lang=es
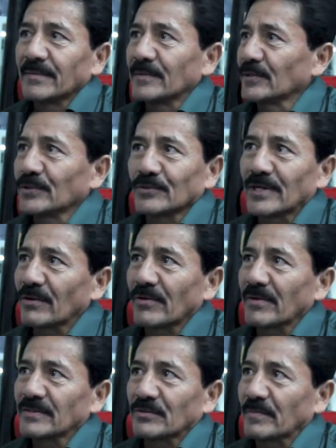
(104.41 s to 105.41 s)
yo nunca lo
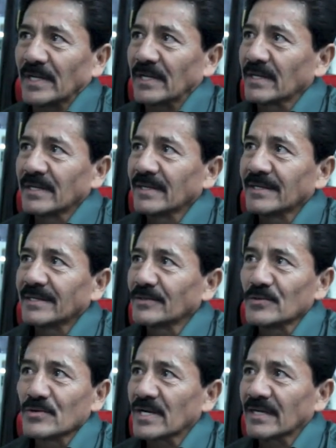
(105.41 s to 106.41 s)
había visto pelear,
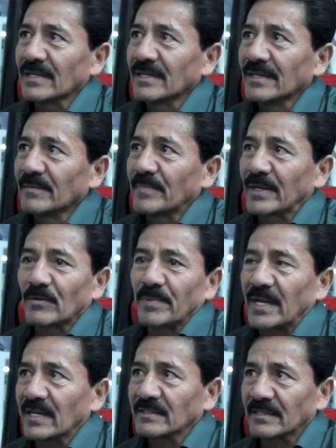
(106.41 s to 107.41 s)
nunca. Pero
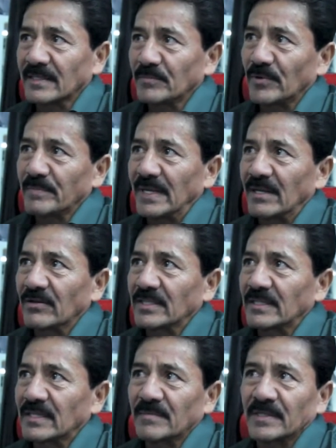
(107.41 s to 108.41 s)
para ese tipo de
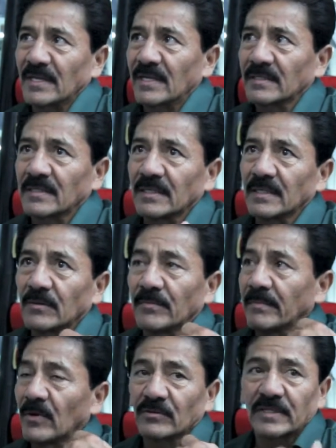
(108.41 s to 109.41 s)
peleadores hay que meterles,
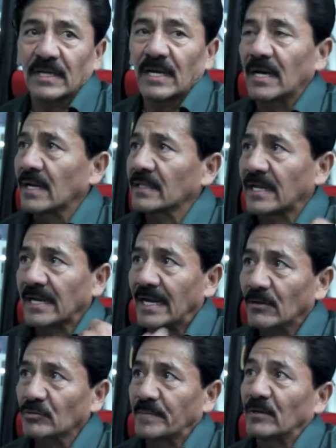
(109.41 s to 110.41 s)
o sea,
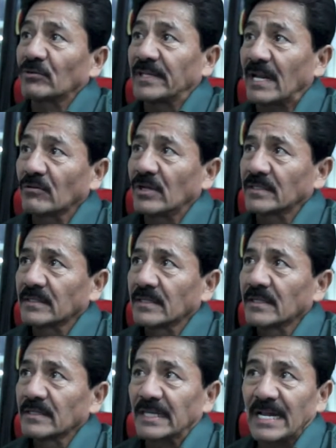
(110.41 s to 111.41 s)
atacarlos, pero tirándoles,
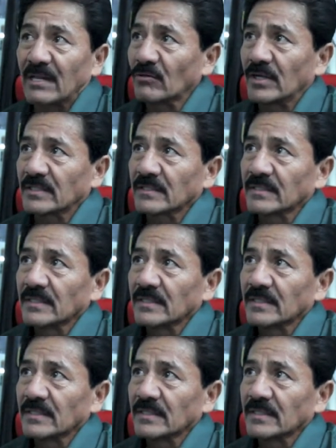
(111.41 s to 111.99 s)
tirándoles.